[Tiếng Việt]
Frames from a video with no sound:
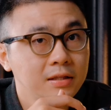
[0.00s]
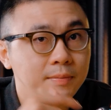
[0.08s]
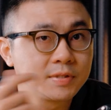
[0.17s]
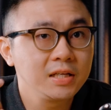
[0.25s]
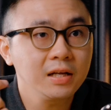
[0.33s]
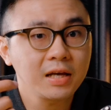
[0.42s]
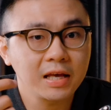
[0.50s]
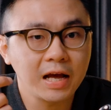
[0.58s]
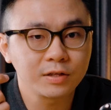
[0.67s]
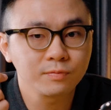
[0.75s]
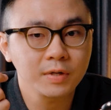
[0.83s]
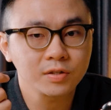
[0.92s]
thậm chí là kể
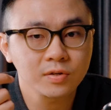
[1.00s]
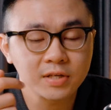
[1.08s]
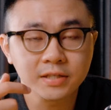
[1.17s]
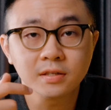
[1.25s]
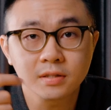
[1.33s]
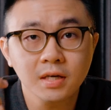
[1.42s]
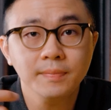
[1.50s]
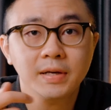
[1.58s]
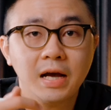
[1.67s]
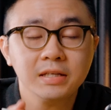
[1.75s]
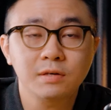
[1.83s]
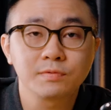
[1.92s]
cả chúng ta so sánh trực tiếp với
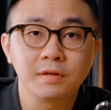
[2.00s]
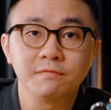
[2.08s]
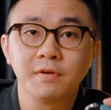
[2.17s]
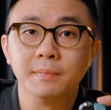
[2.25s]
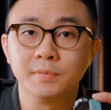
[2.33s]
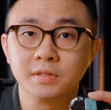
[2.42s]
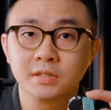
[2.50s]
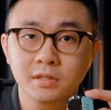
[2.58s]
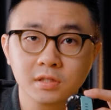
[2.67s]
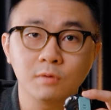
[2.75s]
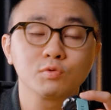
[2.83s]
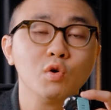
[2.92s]
các dòng sản phẩm
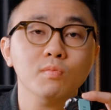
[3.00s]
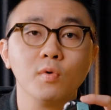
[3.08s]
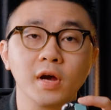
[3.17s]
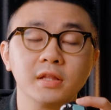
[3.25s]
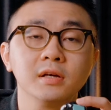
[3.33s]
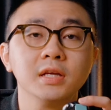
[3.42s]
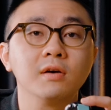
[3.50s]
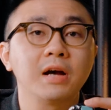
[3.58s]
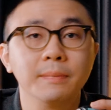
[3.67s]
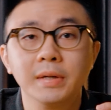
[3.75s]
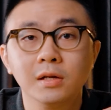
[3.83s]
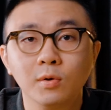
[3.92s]
trong cùng một cái thương hiệu
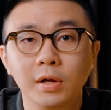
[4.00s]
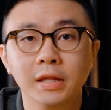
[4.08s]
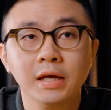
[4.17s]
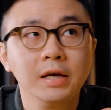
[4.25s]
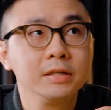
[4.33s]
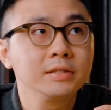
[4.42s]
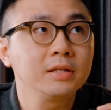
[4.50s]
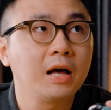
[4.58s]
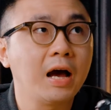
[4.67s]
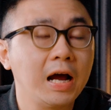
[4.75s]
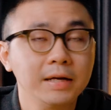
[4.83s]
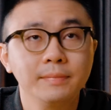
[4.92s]
Garmin luôn như
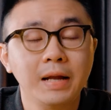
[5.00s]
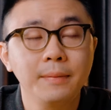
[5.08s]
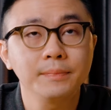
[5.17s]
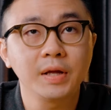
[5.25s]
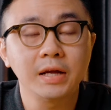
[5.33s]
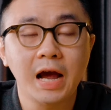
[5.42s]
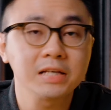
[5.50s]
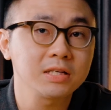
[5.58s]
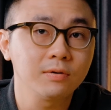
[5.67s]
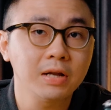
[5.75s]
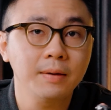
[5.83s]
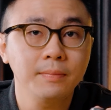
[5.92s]
là 255 này
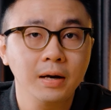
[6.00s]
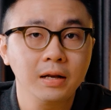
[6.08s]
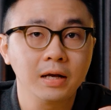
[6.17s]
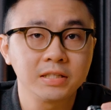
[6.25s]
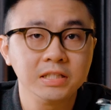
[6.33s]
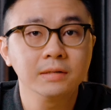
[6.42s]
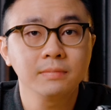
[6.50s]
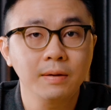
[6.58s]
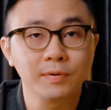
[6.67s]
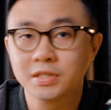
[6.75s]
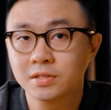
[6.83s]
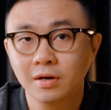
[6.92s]
265 hay là
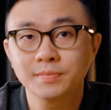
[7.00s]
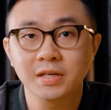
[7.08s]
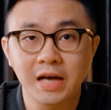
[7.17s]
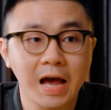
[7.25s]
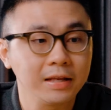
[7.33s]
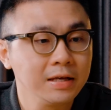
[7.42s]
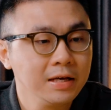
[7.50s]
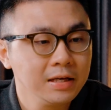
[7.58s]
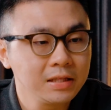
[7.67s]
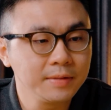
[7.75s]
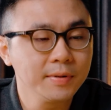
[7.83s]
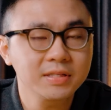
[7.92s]
955 hoặc 965 chẳng hạn
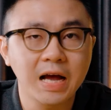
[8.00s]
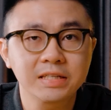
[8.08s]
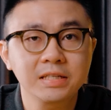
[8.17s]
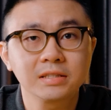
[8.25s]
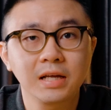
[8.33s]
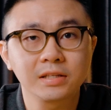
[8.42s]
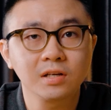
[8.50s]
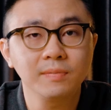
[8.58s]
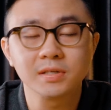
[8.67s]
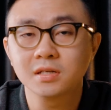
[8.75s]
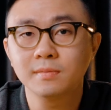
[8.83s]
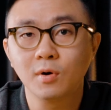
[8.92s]
thì mức giá chênh lệch nó
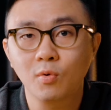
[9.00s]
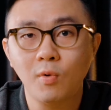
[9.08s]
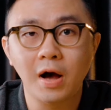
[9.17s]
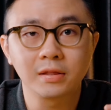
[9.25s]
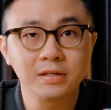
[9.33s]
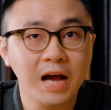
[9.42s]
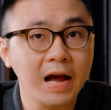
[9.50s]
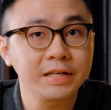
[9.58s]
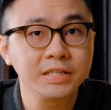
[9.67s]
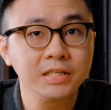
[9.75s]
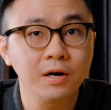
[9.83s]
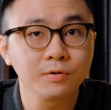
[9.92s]
phải rơi vào khoảng từ 2
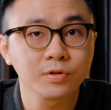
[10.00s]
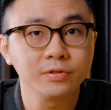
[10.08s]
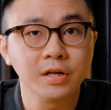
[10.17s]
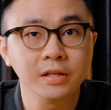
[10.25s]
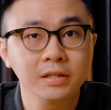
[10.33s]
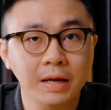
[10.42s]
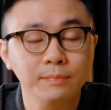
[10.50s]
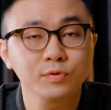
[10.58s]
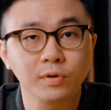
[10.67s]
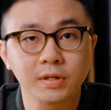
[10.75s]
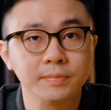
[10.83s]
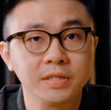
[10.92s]
triệu cho đến 5
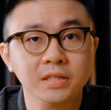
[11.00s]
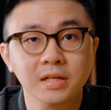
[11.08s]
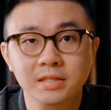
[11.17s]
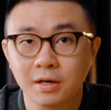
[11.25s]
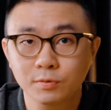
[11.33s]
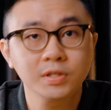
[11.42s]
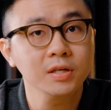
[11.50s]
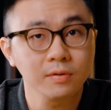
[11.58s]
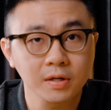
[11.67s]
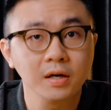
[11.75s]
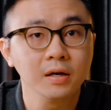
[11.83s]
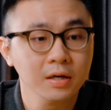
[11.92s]
cho thậm chí là 6 triệu
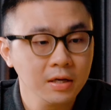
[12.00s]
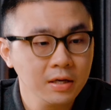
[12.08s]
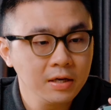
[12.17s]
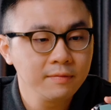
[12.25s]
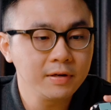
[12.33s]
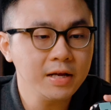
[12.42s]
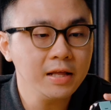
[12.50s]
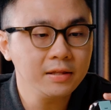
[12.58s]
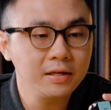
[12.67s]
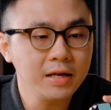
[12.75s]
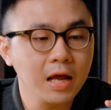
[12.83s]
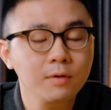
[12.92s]
cơ vậy nên
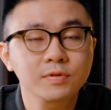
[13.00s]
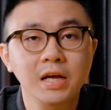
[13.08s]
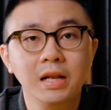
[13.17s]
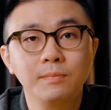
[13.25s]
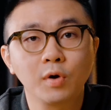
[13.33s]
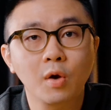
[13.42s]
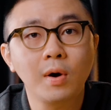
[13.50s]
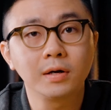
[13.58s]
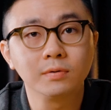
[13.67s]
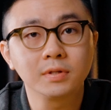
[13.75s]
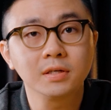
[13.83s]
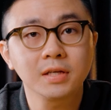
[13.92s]
thì đây cũng sẽ là một cái khoản
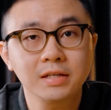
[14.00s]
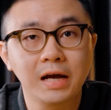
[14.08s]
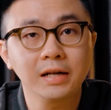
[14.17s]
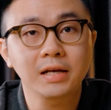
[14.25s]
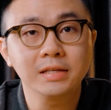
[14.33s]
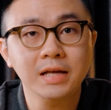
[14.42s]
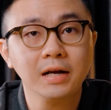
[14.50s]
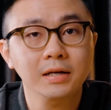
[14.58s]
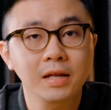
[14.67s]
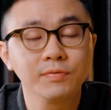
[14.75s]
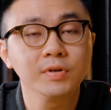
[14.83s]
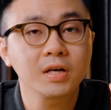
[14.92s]
đầu tư rất đáng để cân nhắc
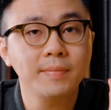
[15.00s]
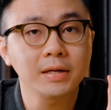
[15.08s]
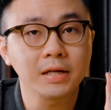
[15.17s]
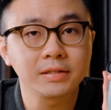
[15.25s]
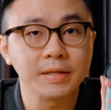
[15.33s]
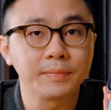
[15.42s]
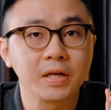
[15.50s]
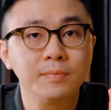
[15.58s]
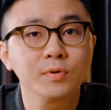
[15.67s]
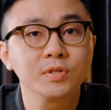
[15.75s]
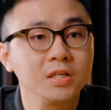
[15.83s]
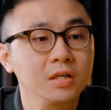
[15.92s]
nếu như các bạn đang tìm
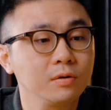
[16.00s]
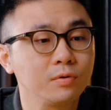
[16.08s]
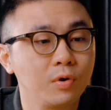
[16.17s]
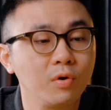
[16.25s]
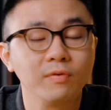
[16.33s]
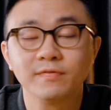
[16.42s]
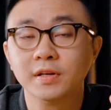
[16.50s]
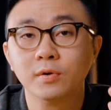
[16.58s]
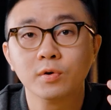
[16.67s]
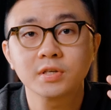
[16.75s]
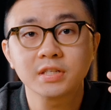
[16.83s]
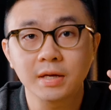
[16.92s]
kiếm một chiếc đồng hồ về phần
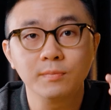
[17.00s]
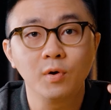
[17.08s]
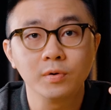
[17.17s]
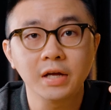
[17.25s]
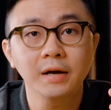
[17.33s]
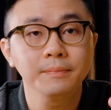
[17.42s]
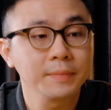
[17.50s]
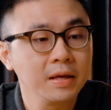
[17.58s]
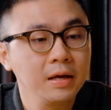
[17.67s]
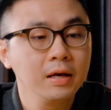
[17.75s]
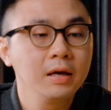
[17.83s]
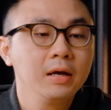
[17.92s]
hỗ trợ chạy bộ nhé
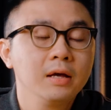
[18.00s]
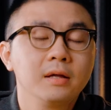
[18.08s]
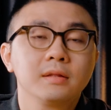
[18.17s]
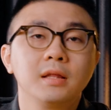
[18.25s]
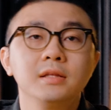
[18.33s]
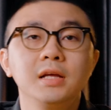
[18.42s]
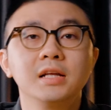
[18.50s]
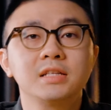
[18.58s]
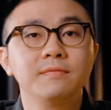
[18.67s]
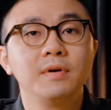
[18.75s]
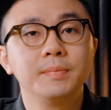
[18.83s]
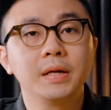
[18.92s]
Tất nhiên là
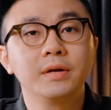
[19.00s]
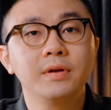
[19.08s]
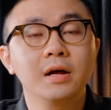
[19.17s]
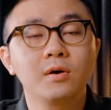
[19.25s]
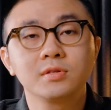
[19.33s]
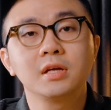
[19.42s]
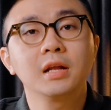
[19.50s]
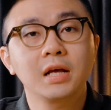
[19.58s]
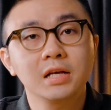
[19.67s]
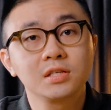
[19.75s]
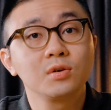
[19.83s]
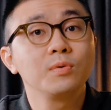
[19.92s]
sản phẩm này đều đang có sẵn ở
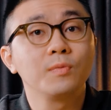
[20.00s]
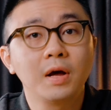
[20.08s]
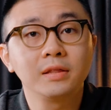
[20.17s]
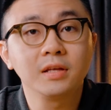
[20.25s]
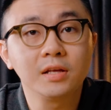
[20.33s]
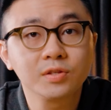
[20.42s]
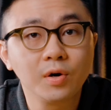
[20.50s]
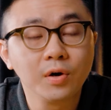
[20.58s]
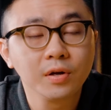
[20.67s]
các showroom của An Tiến rồi.